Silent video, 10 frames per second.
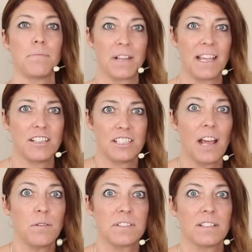geh ich
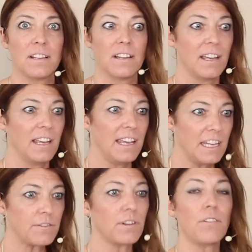raus.
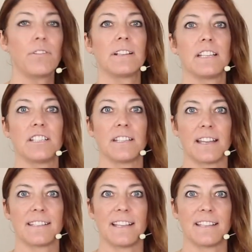Ich veröffentliche
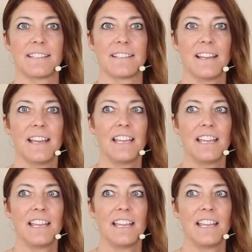das jetzt.